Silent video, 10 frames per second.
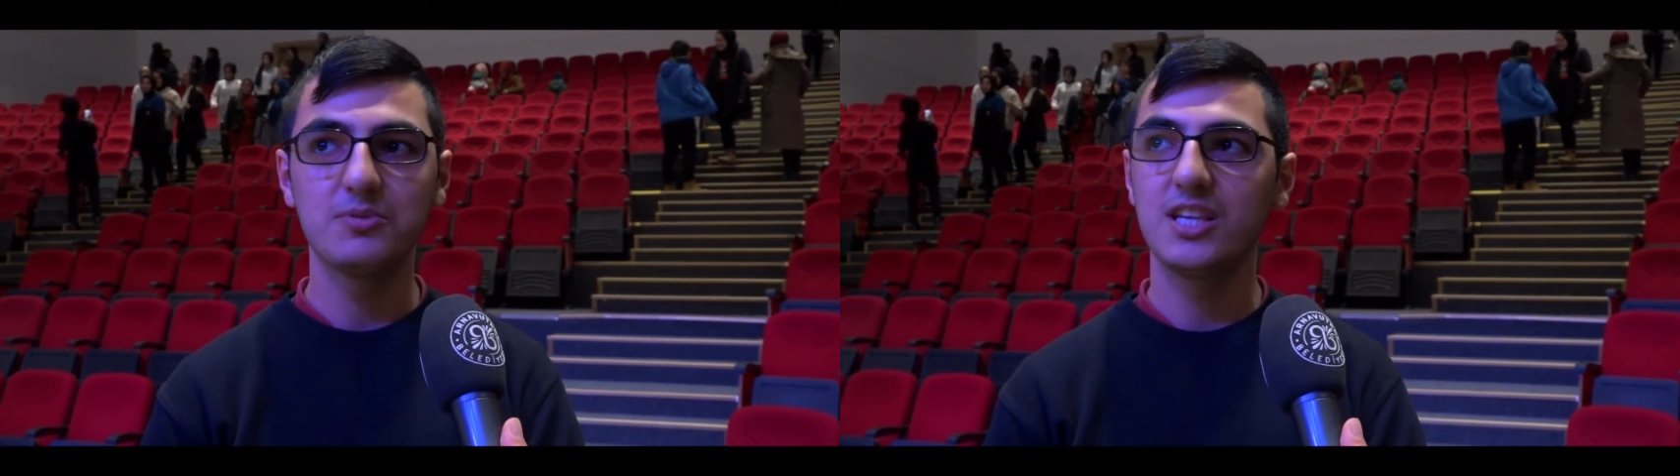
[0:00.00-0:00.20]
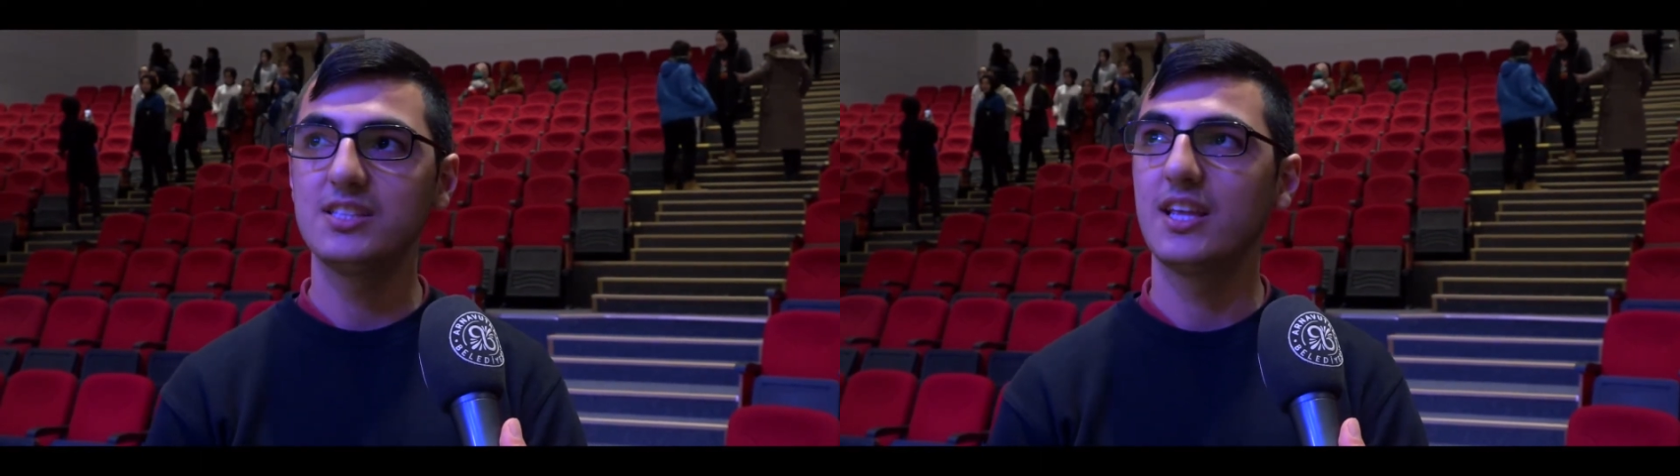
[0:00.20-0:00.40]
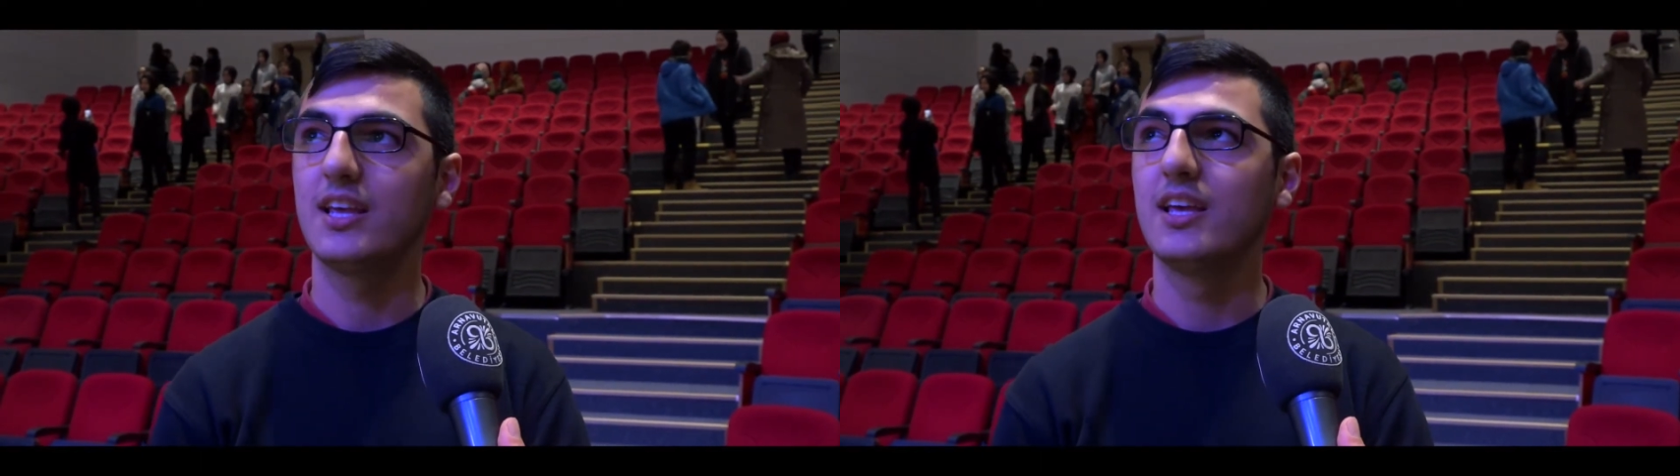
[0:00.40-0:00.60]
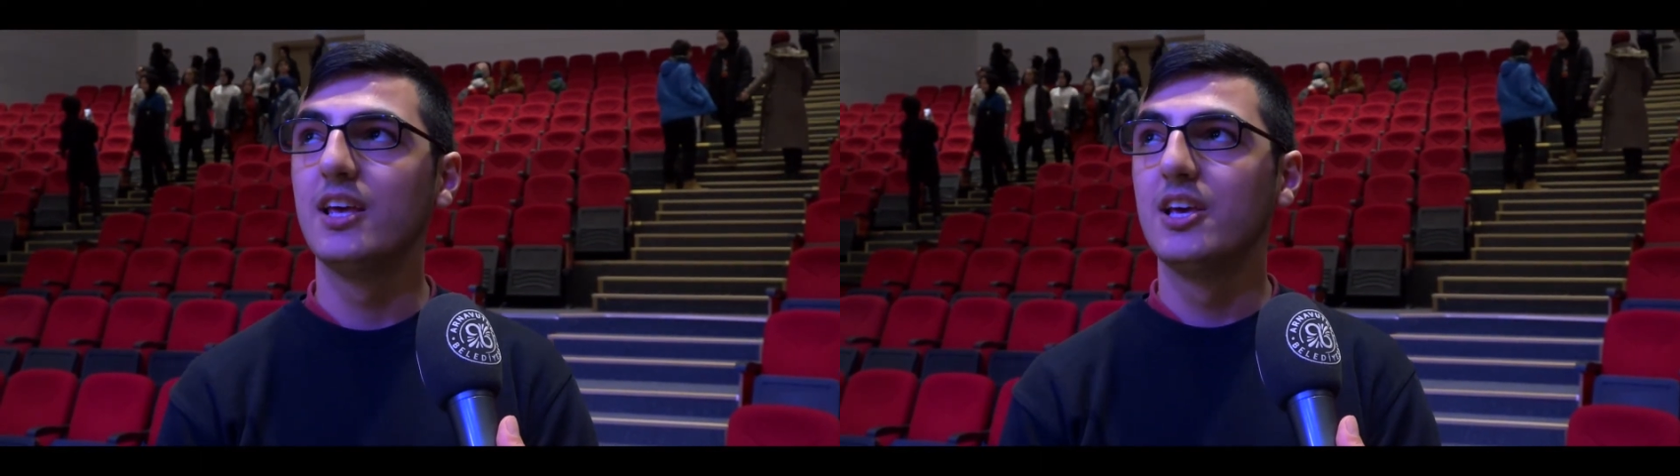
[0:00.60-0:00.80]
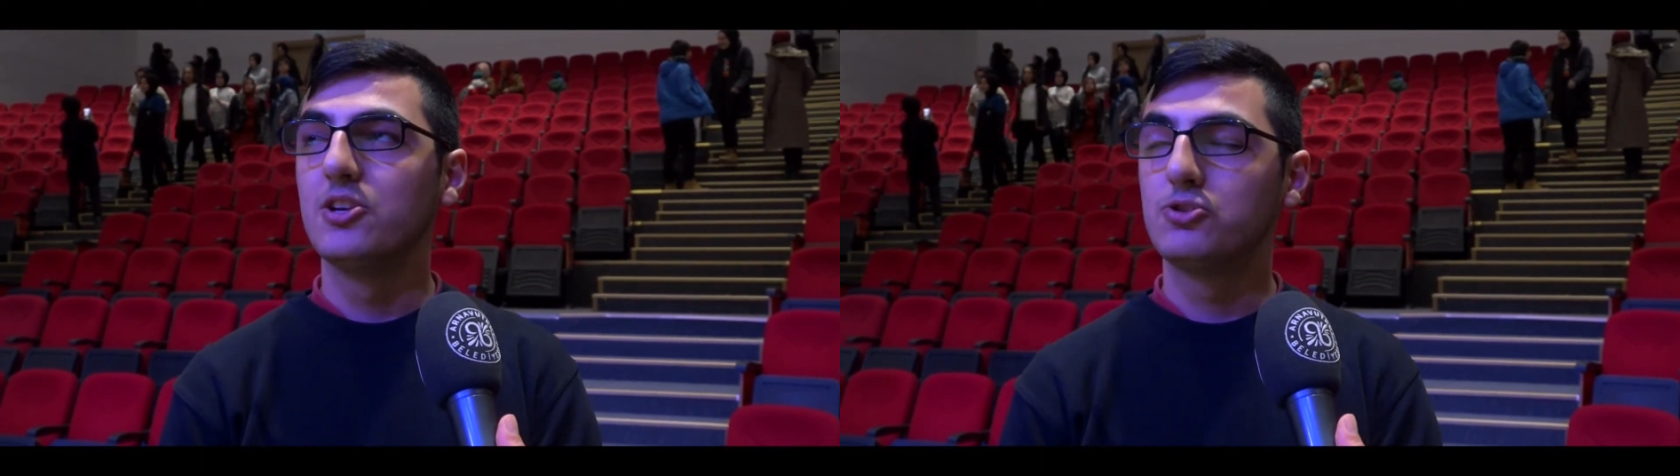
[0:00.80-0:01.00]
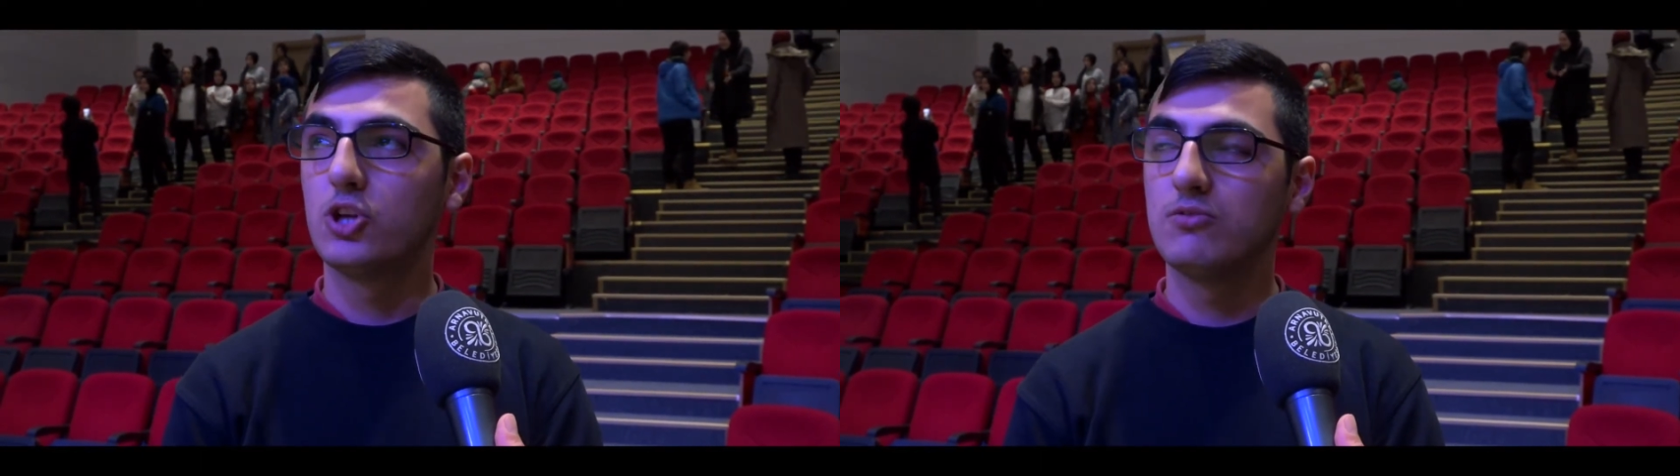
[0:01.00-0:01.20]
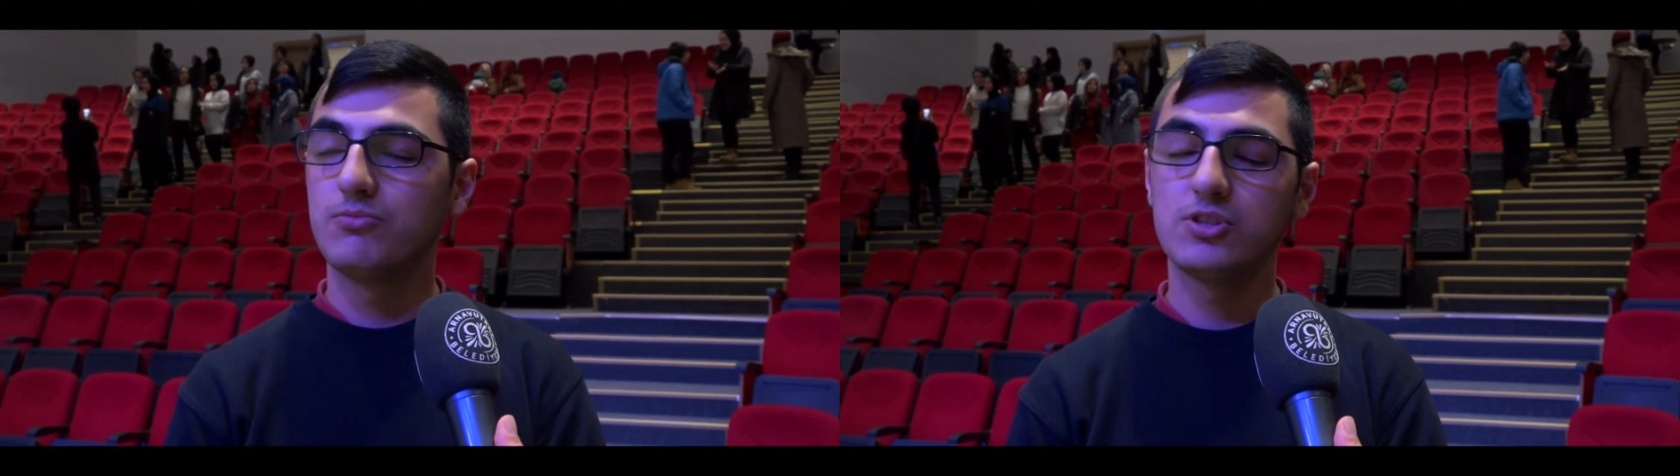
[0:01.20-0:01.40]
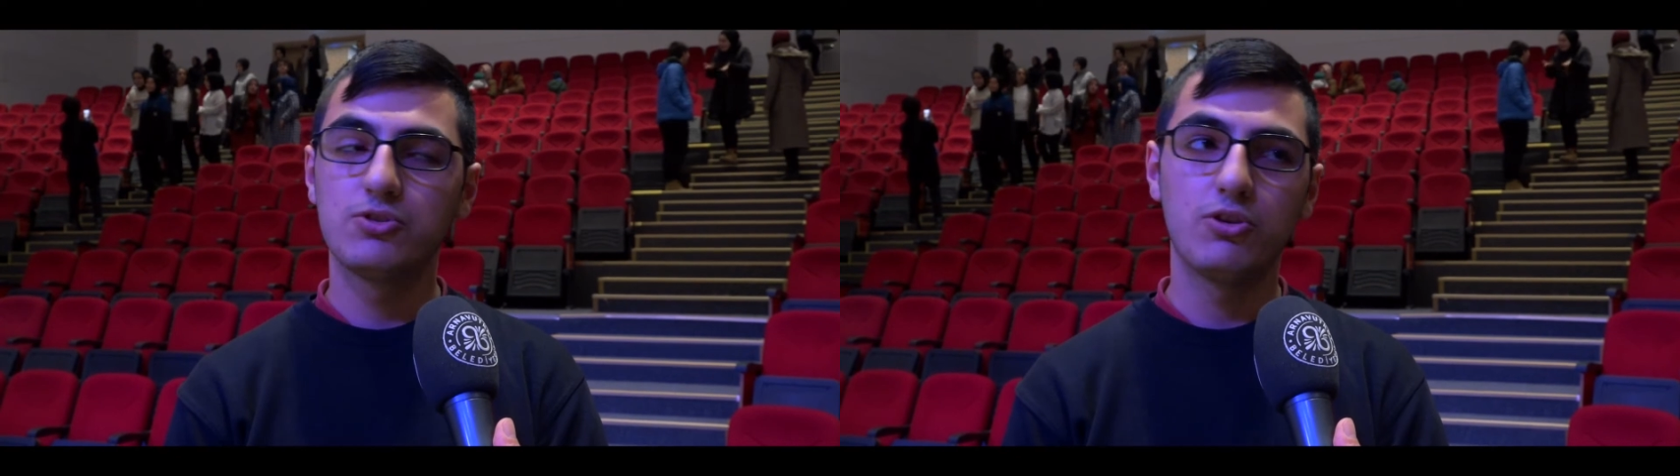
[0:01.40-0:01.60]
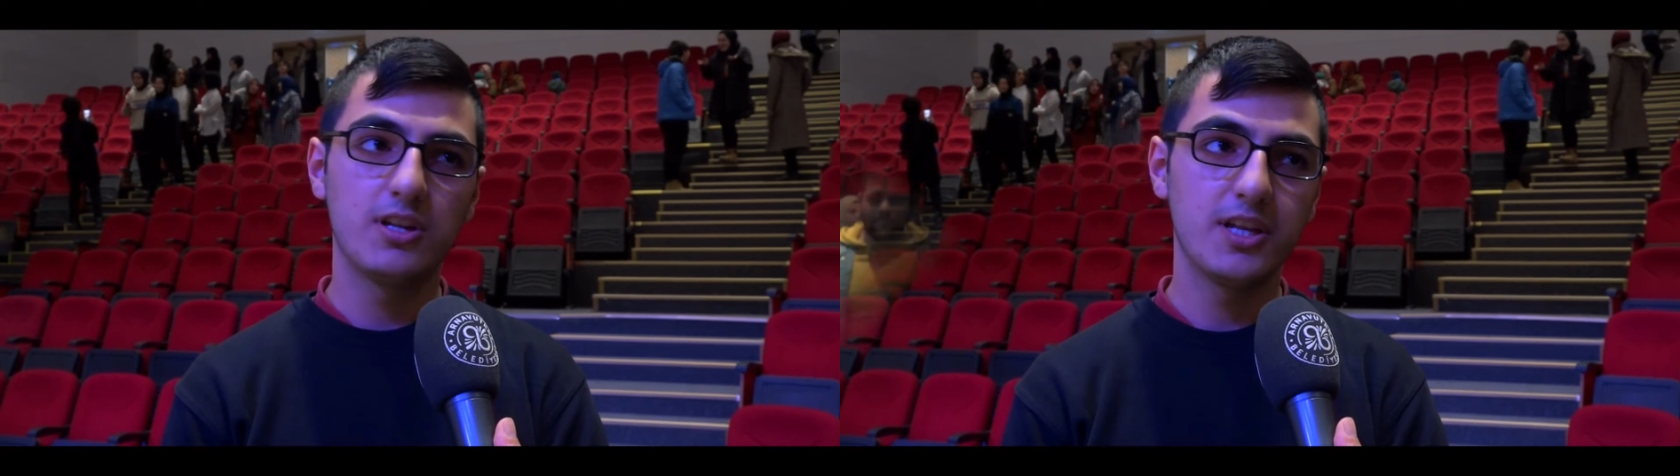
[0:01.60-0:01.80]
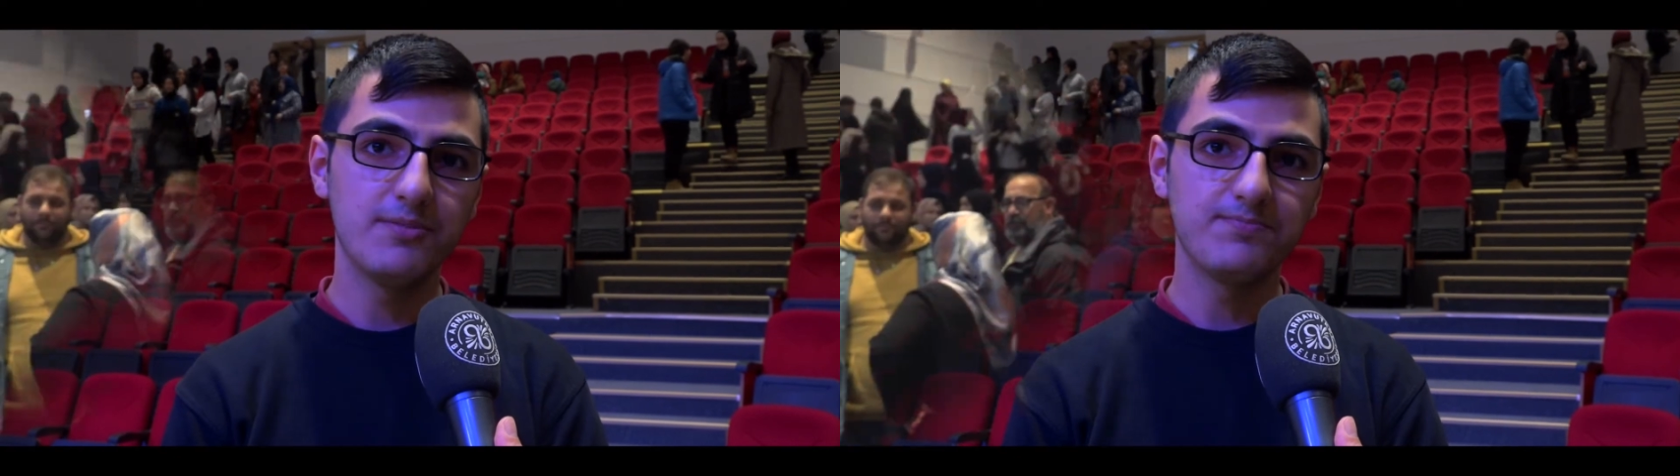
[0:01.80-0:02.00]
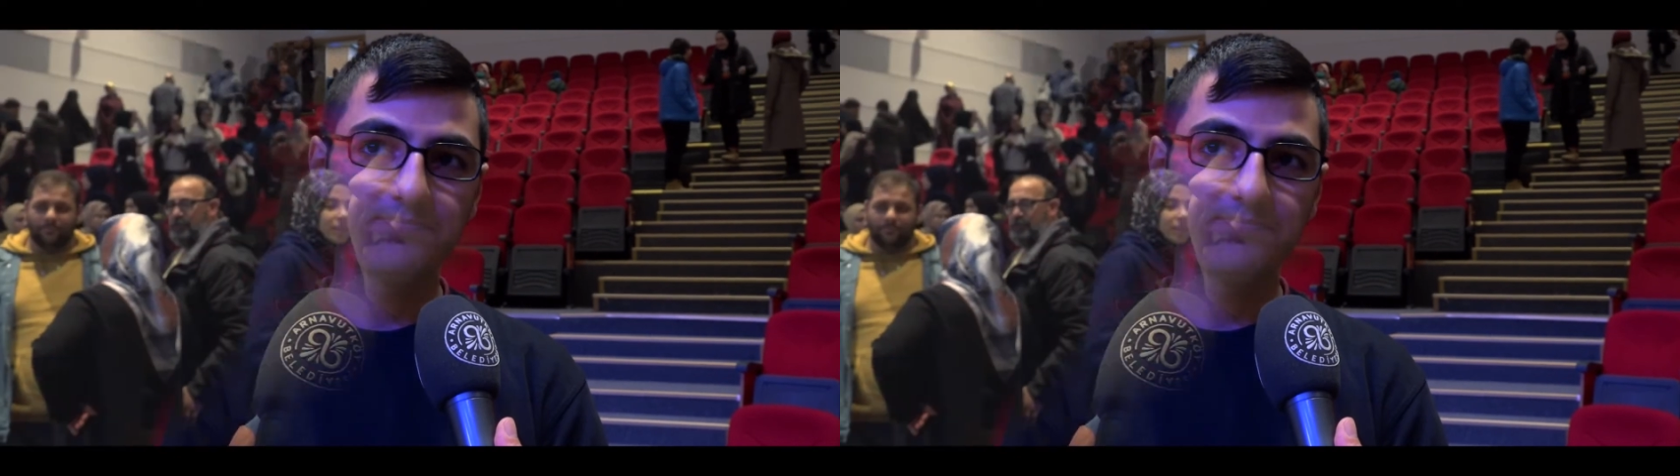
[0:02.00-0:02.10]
bir sesle söylememizi söyledi.